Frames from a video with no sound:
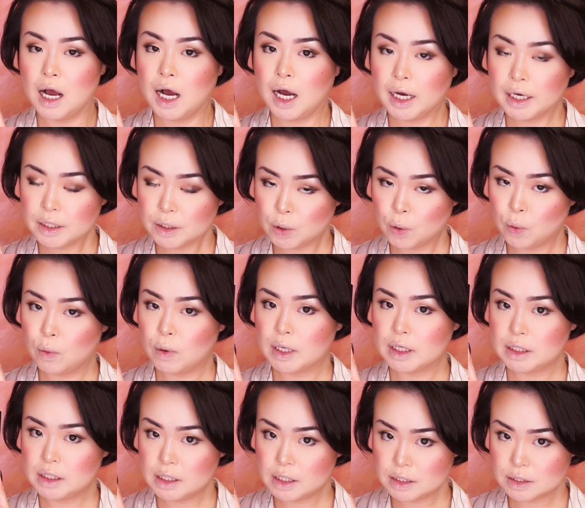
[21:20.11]
アイコは
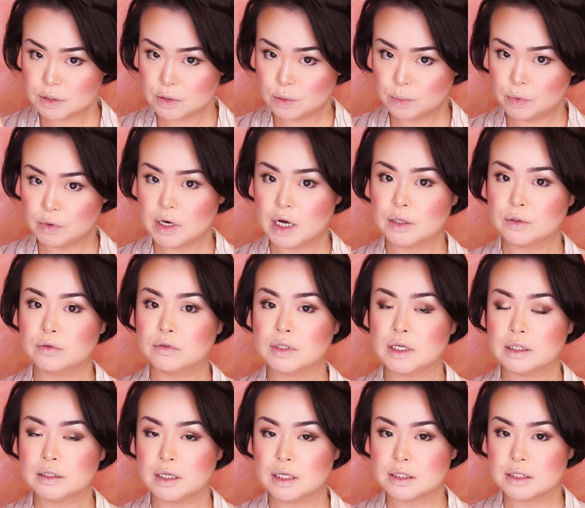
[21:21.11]
イギリスのブランド
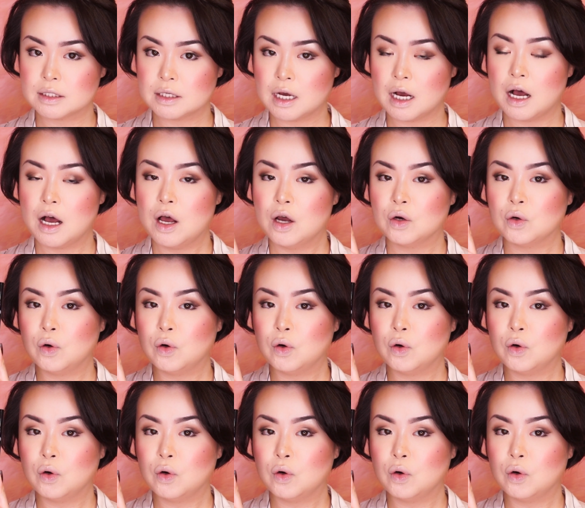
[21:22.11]
なんですが、